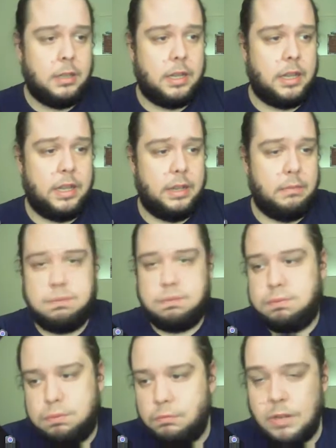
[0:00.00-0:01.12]
eh,
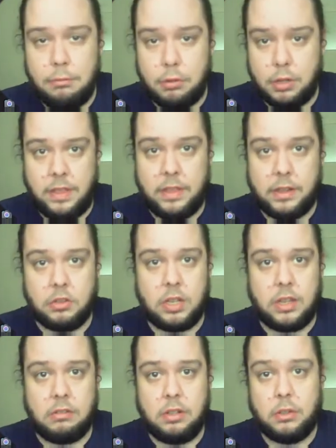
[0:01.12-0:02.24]
una burrada de cosas,
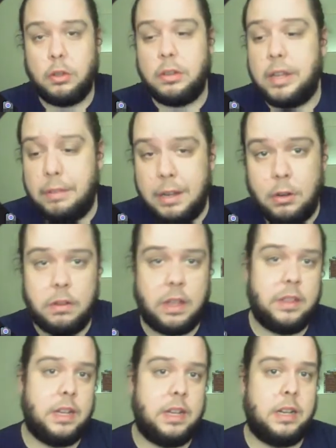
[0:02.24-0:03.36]
¿de acuerdo? Entonces abajo voy a
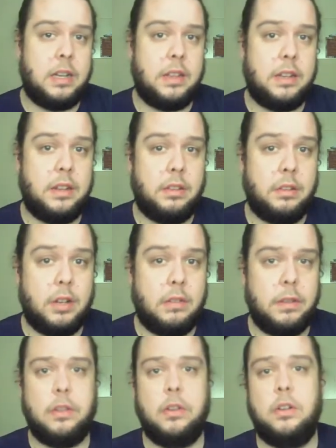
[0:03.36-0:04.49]
dejar en la descripción del
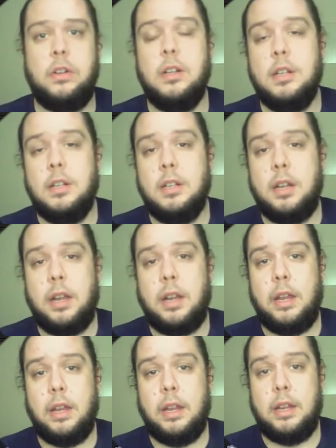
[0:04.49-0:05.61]
vídeo
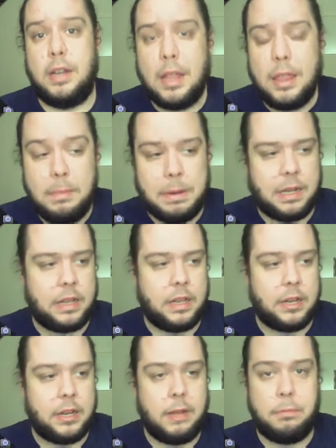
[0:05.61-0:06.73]
eh, el enlace para que
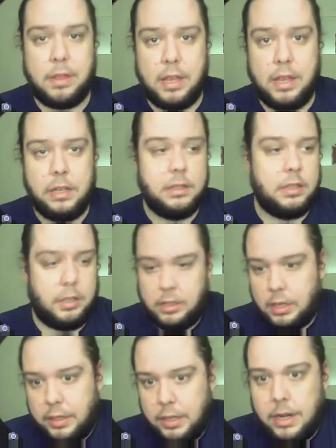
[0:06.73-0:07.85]
quien quiera pueda ir y
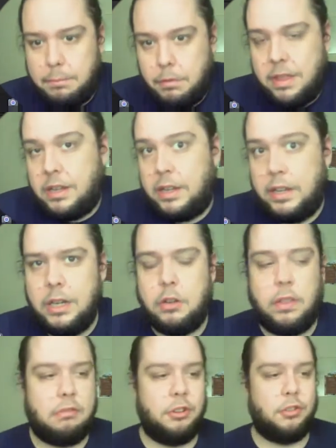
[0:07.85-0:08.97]
quien quiera pueda adquirirlo,
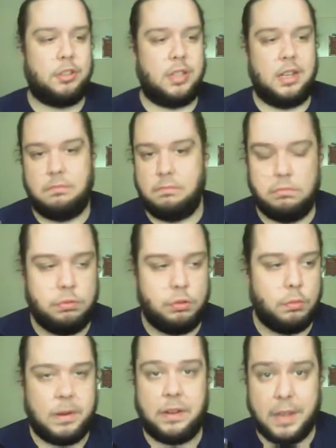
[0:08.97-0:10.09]
¿de acuerdo? Está
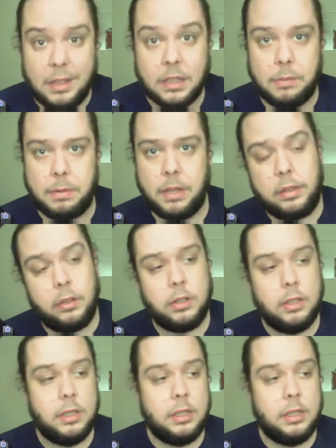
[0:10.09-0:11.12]
súper bien de precio